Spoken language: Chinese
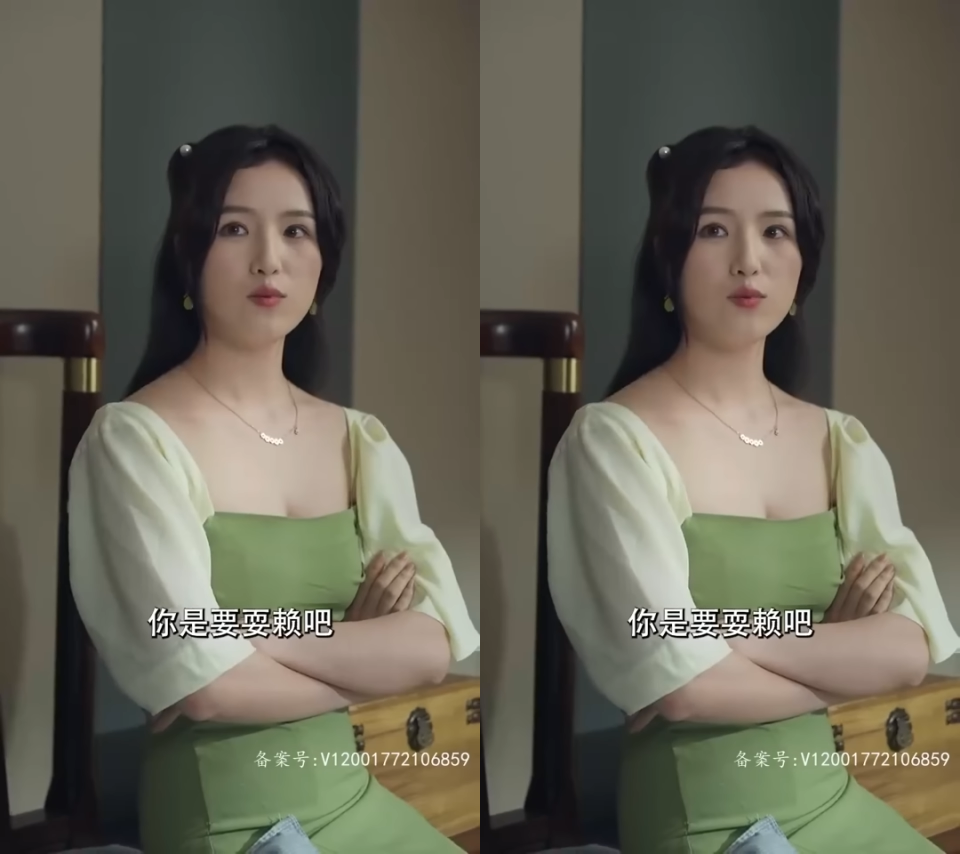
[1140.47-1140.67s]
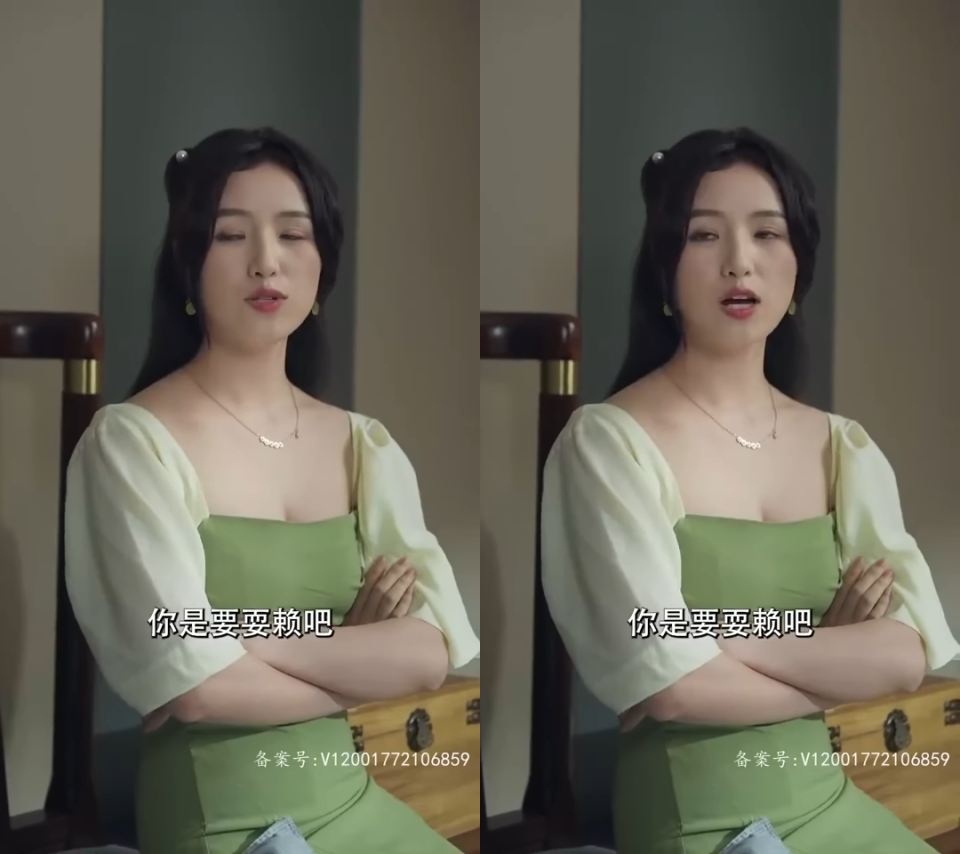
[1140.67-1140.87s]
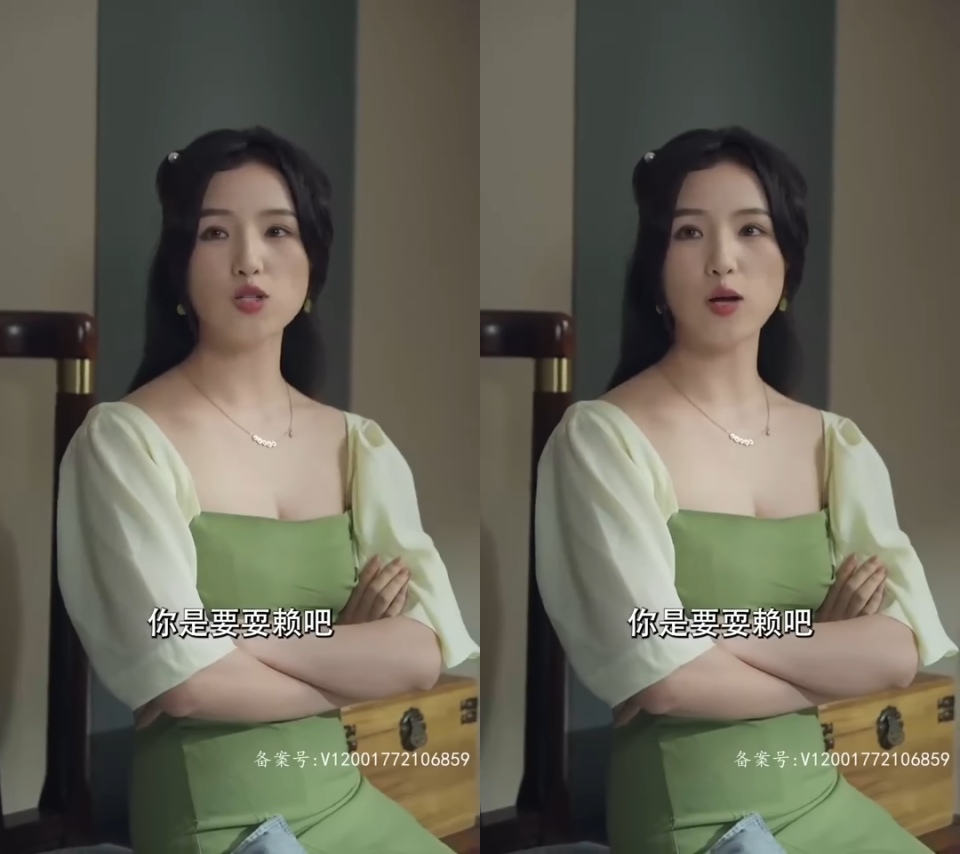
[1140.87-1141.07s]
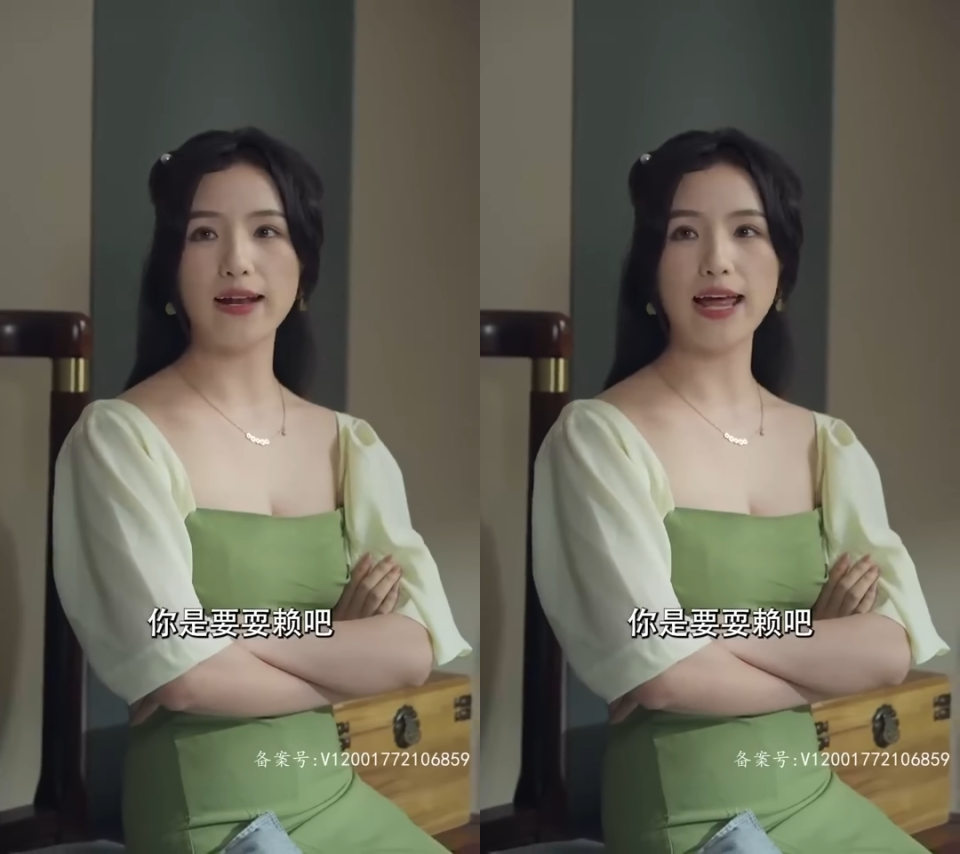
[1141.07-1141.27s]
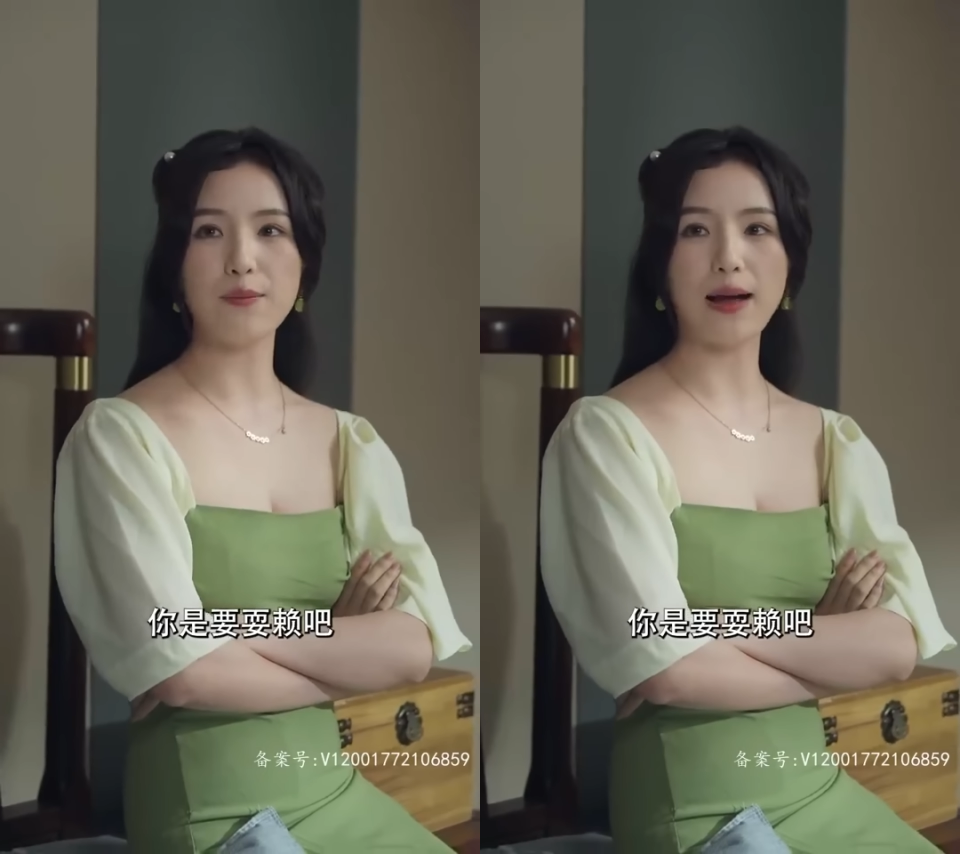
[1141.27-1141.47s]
你是要耍赖